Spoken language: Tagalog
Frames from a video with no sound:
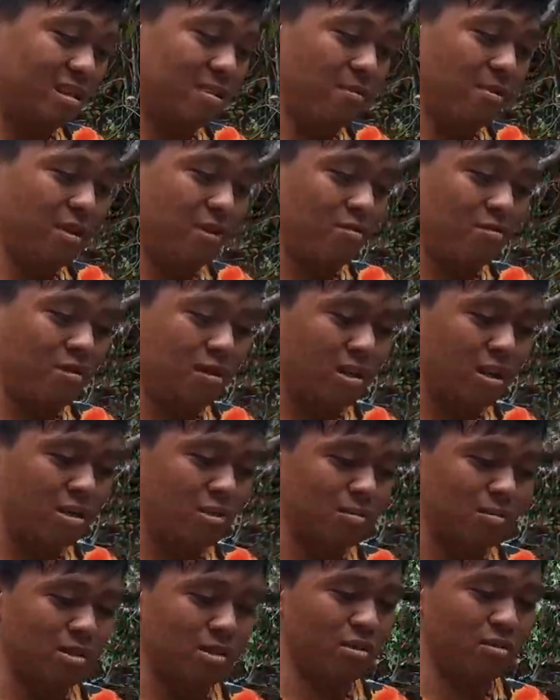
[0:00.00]
Grabe dakuan
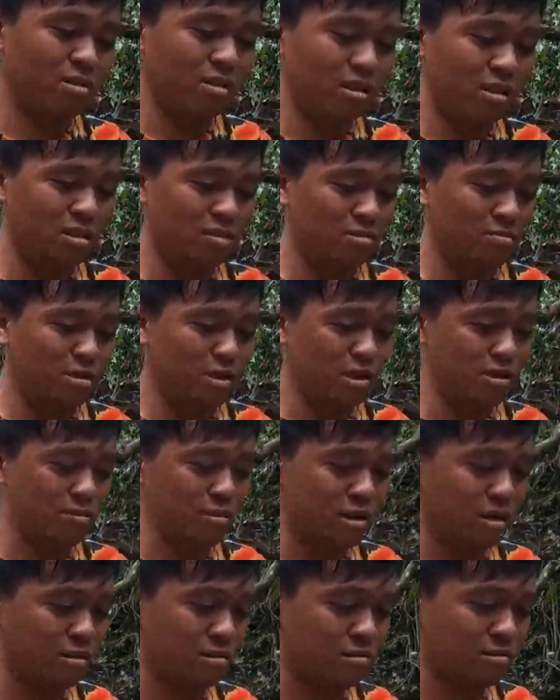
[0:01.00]
nato to masiroy, di na to mayano
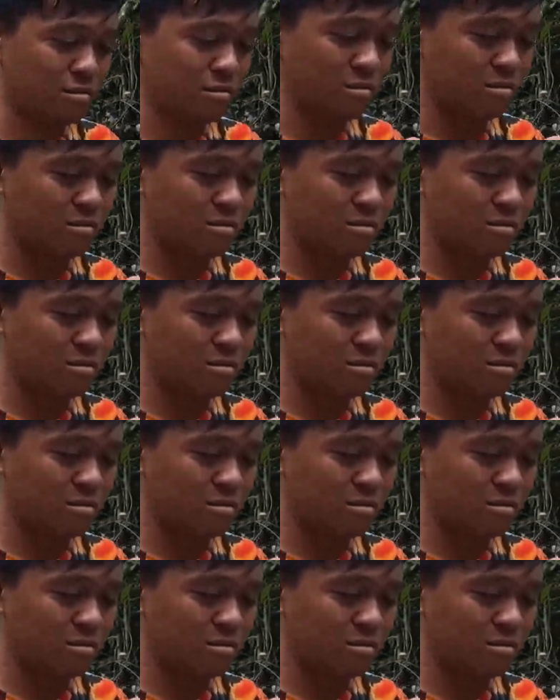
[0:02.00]
yano.